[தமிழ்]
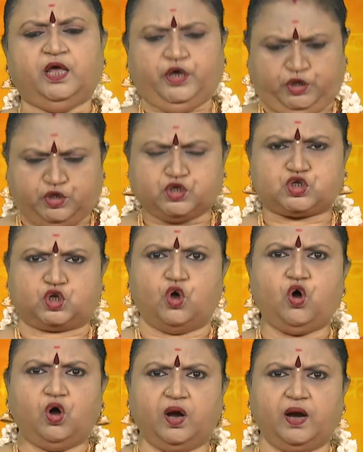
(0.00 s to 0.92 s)
இந்த
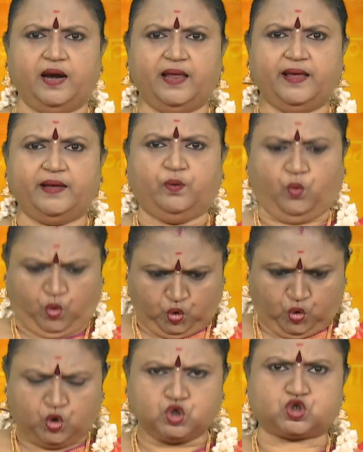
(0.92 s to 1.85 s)
ஸ்லோகங்களை
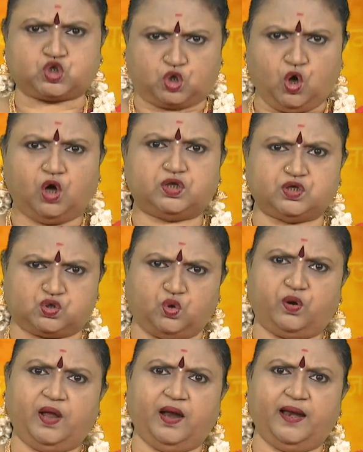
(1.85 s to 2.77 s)
ஒரு ஒரு ஸ்லோகத்தை
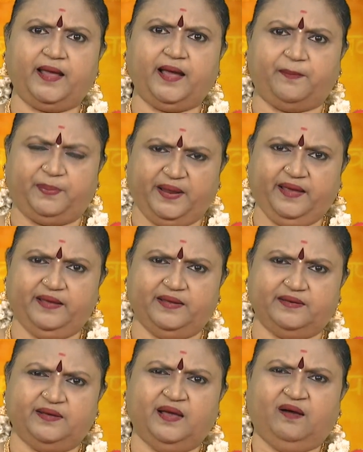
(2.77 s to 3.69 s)
சொன்னாலே அப்படியே
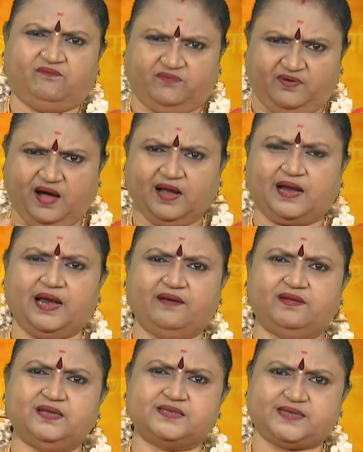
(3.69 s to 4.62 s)
வாக்கில்
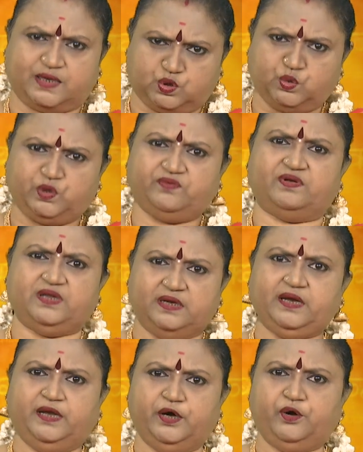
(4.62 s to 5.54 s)
வந்து சரஸ்வதி வந்து
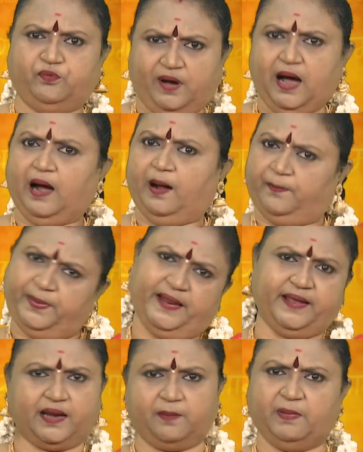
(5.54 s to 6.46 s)
நின்றுடுவா
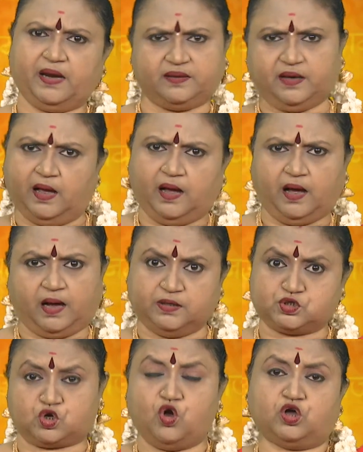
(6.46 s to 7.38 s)
அப்படிங்கிற மாதிரி தான்
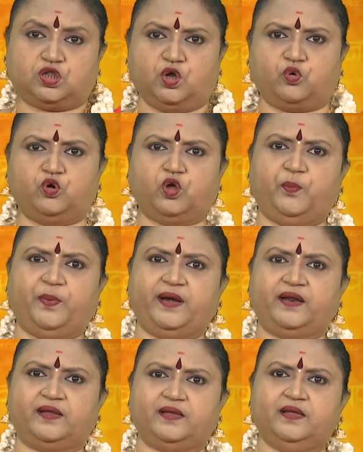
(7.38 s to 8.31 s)
ஸ்லோகத்தில்
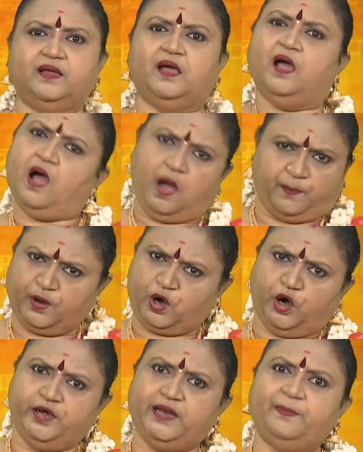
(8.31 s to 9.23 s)
கொடுக்கப்பட்டிருக்கு அப்போ
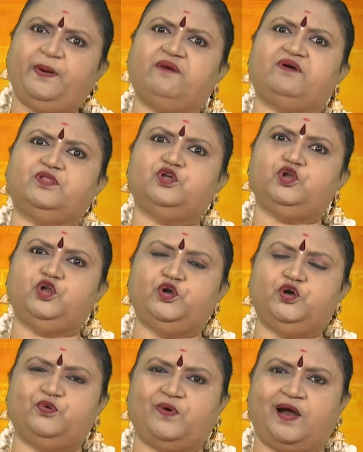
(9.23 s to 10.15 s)
கண்டிப்பாக வந்து
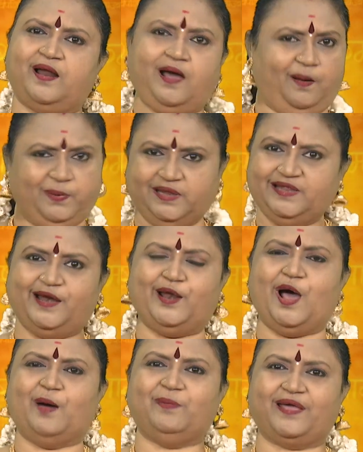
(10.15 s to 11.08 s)
நின்றுடுவாளா அப்படின்னு
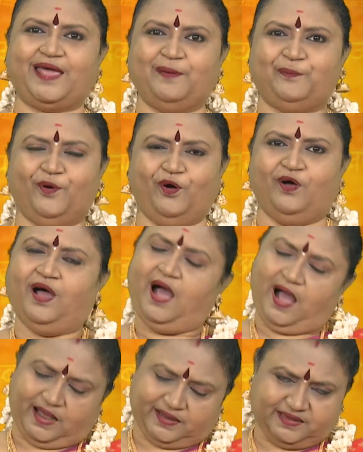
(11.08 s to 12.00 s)
நாம் கேட்போம்
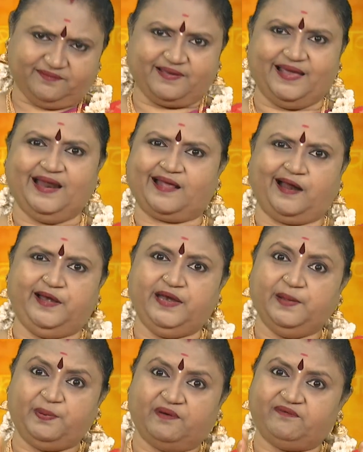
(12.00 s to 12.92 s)
அந்த வகையில்
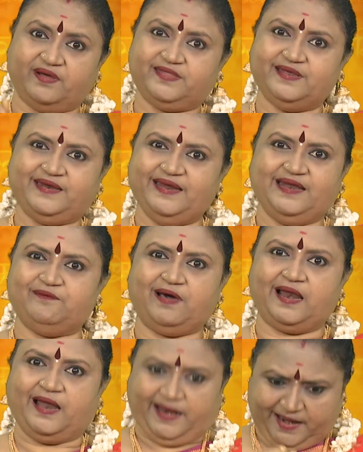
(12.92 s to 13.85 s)
கண்டிப்பாக வந்து
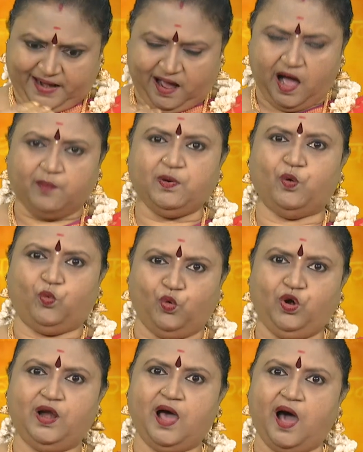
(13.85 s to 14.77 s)
நின்றுவாள் நாம்
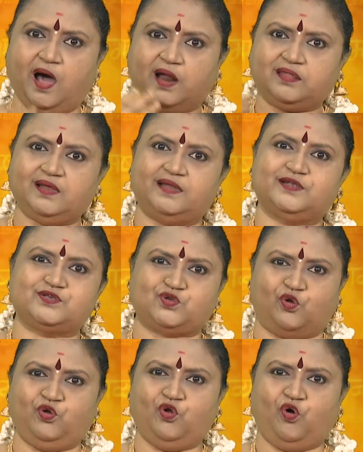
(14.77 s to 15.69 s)
உள்ளார்ந்து அதை
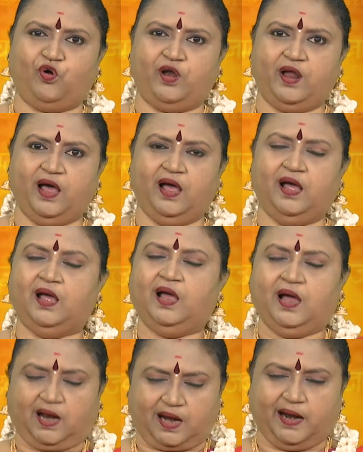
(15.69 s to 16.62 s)
சொன்னோன்னா
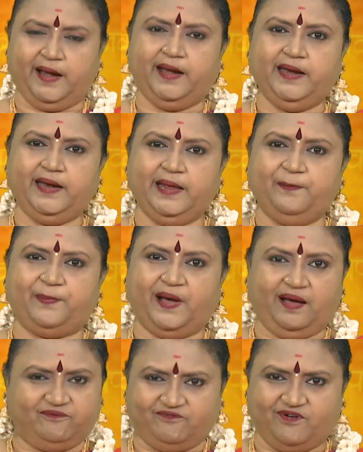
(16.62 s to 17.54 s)

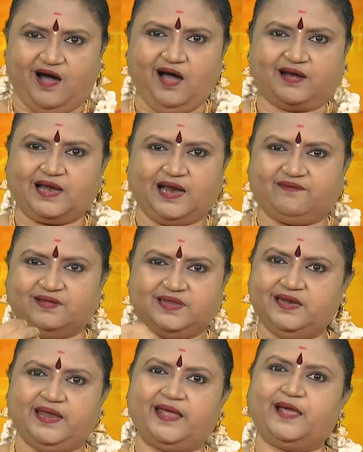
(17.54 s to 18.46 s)
கண்டிப்பாக வாக்கில் வந்து
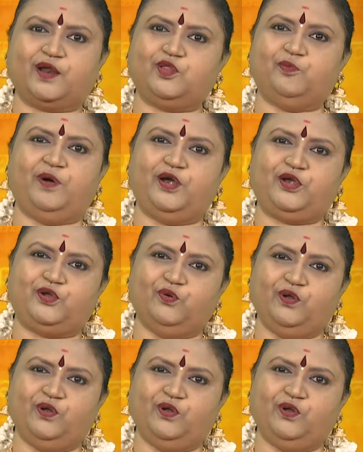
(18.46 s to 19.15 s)
நிற்கிறது மட்டும்